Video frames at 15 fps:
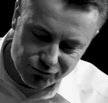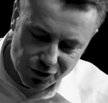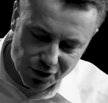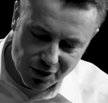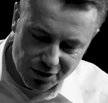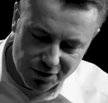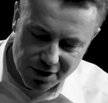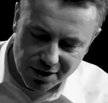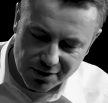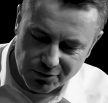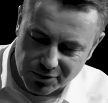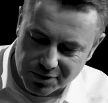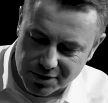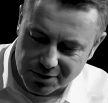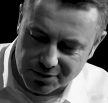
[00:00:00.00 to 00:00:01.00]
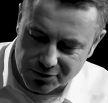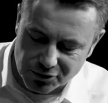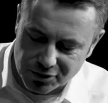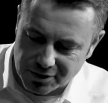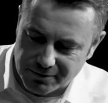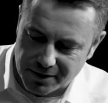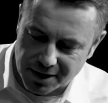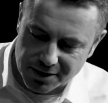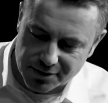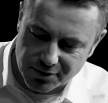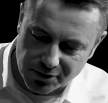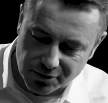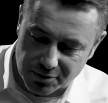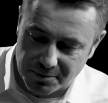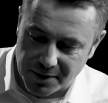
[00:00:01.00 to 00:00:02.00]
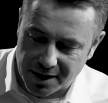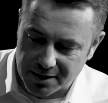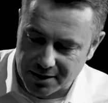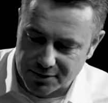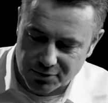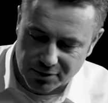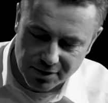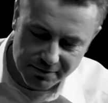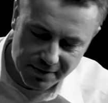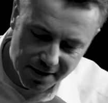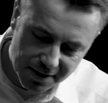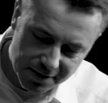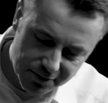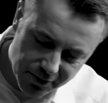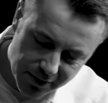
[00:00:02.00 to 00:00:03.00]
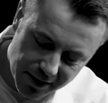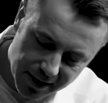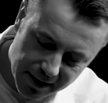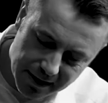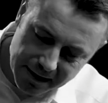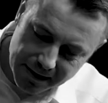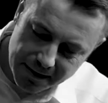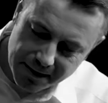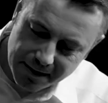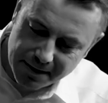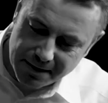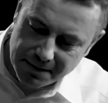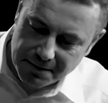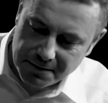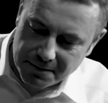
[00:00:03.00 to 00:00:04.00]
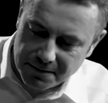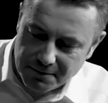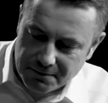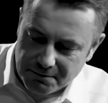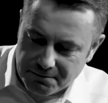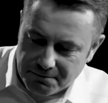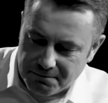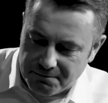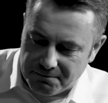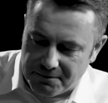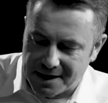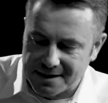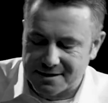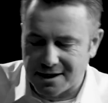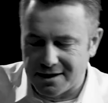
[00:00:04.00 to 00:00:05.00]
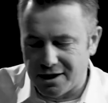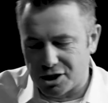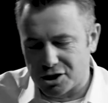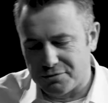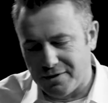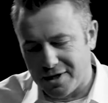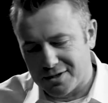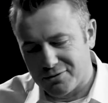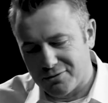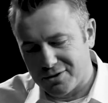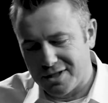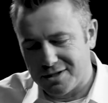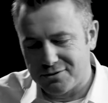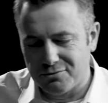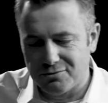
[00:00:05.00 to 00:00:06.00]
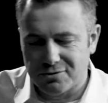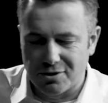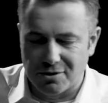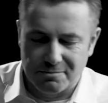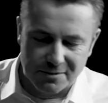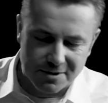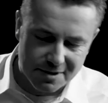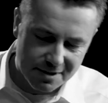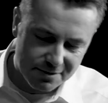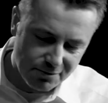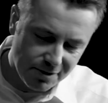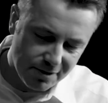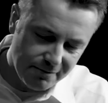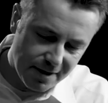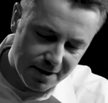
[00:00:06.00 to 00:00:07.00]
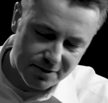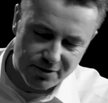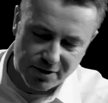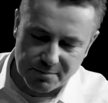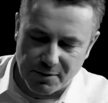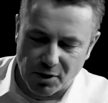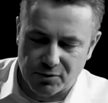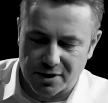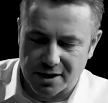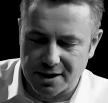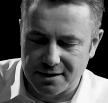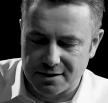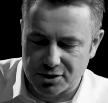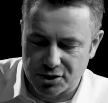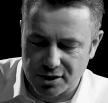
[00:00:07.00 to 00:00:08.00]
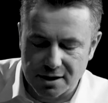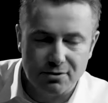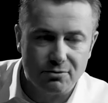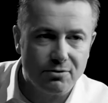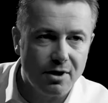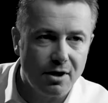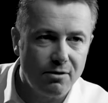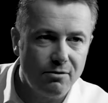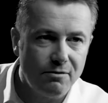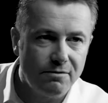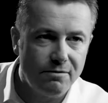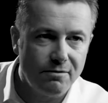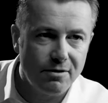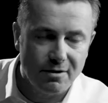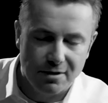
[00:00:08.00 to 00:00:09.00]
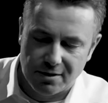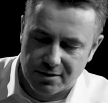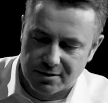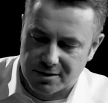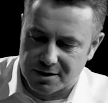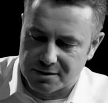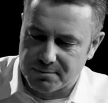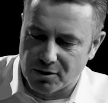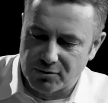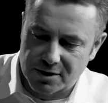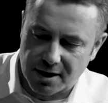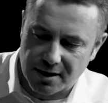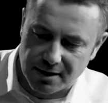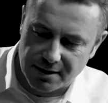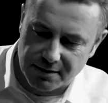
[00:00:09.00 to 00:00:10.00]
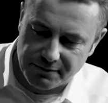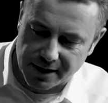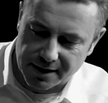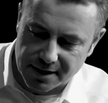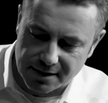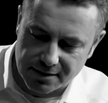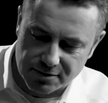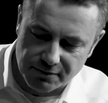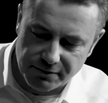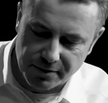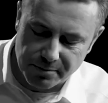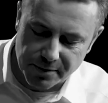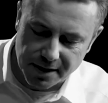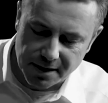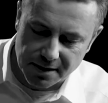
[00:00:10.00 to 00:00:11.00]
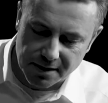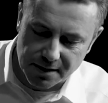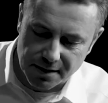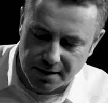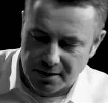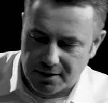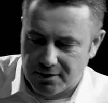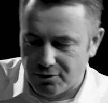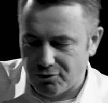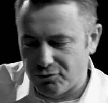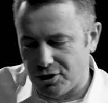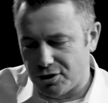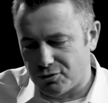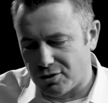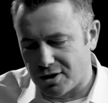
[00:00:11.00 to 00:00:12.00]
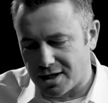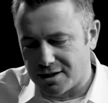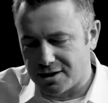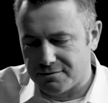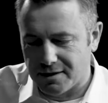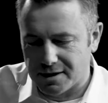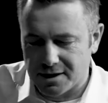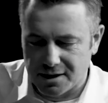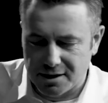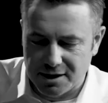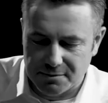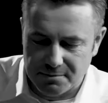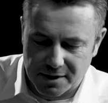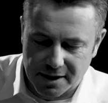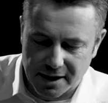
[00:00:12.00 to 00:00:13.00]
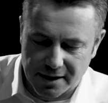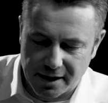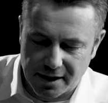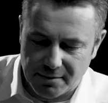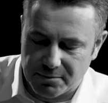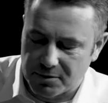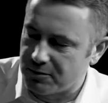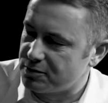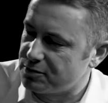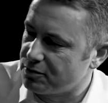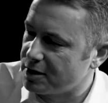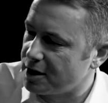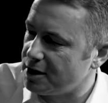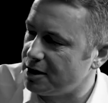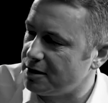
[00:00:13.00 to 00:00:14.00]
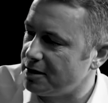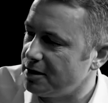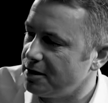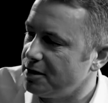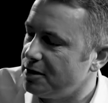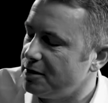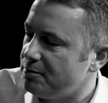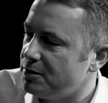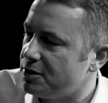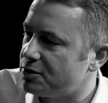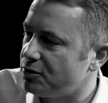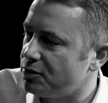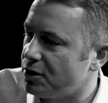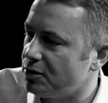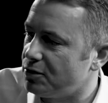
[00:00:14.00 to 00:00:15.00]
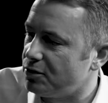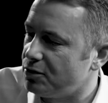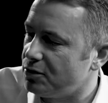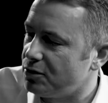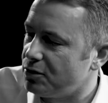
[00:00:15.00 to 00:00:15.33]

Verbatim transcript: ein sehr großes Sonderwerkzeug oder mehrere Sonderwerkzeuge. Was dann erschwert noch hinzukommt, das Sonderwerkzeug baut einen riesen Schnittdruck auf, das Bauteil fängt an zu vibrieren und die Toleranz wird dann nicht mehr gegeben und so kann ich mit so einer